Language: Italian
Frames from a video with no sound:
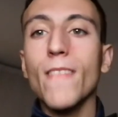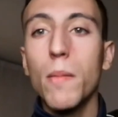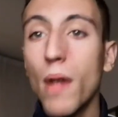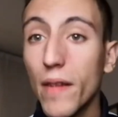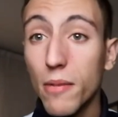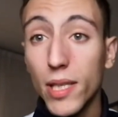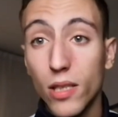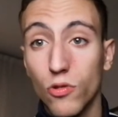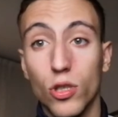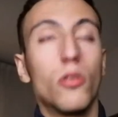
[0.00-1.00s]
ma
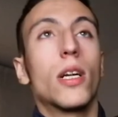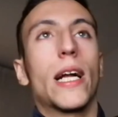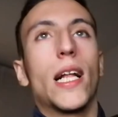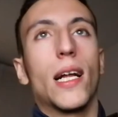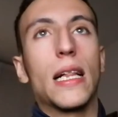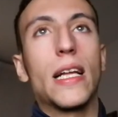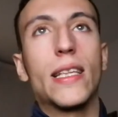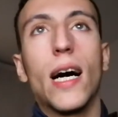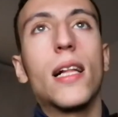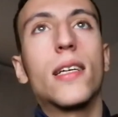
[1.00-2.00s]
veramente è un giocatore che
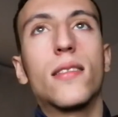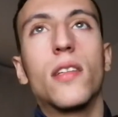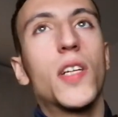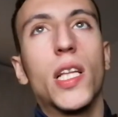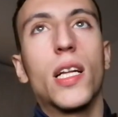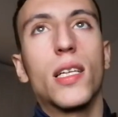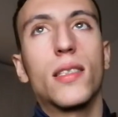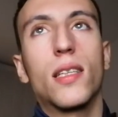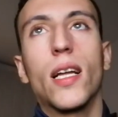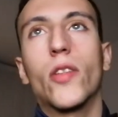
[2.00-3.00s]
l'Italia si deve tenere
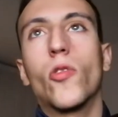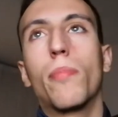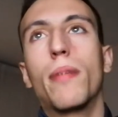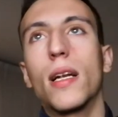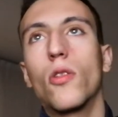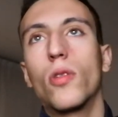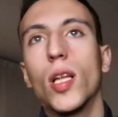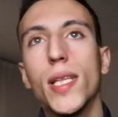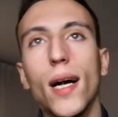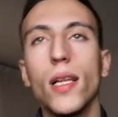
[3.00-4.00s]
stretto e parlo di
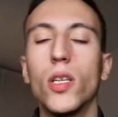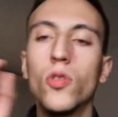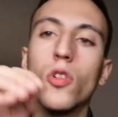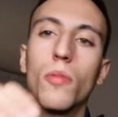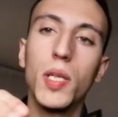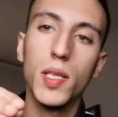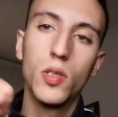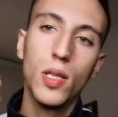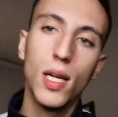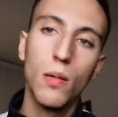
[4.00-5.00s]
Italia non come
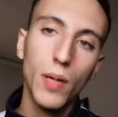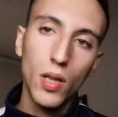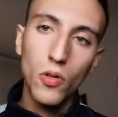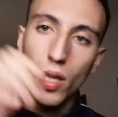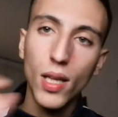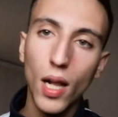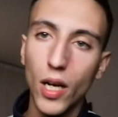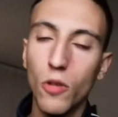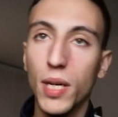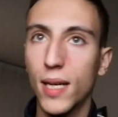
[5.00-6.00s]
nazionale, parlo di
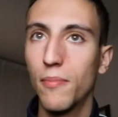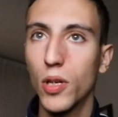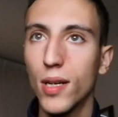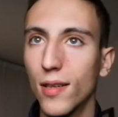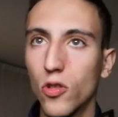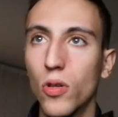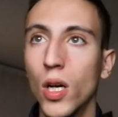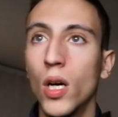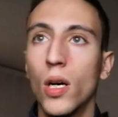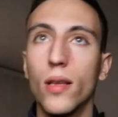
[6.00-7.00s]
Italia come campionato,
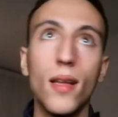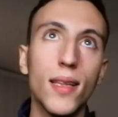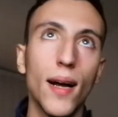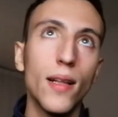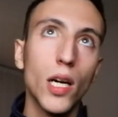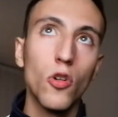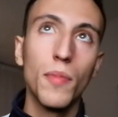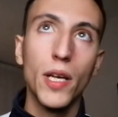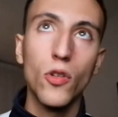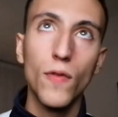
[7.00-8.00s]
di Italia
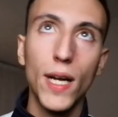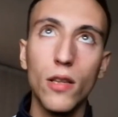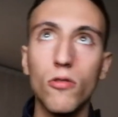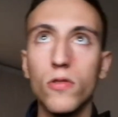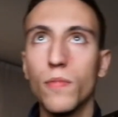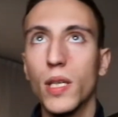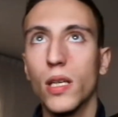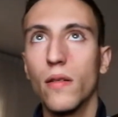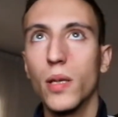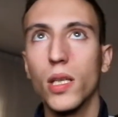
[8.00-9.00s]
come Juventus
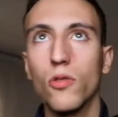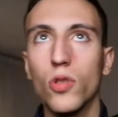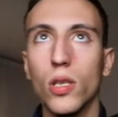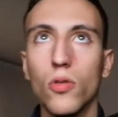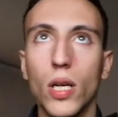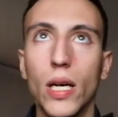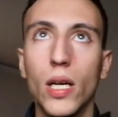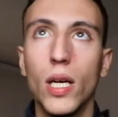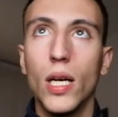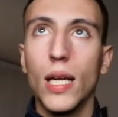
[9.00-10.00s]
perché veramente è un giocatore
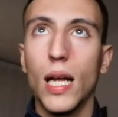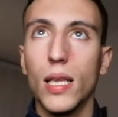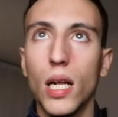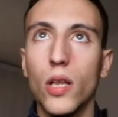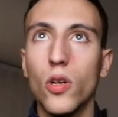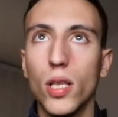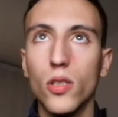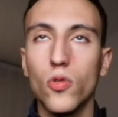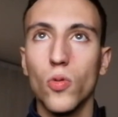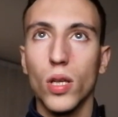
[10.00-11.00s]
che ha delle doti
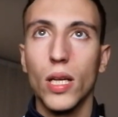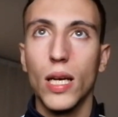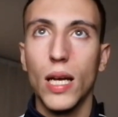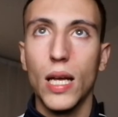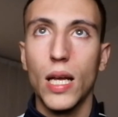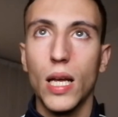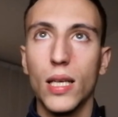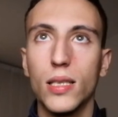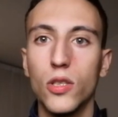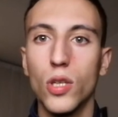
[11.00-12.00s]
assurde
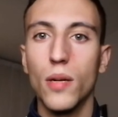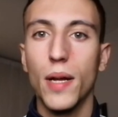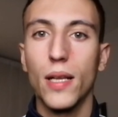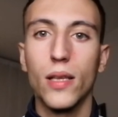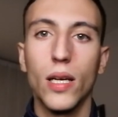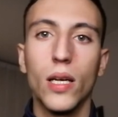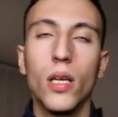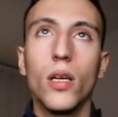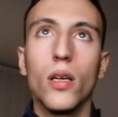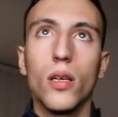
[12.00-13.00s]
e sinceramente
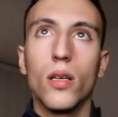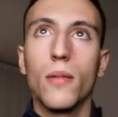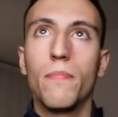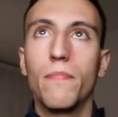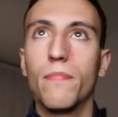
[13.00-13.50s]
eh,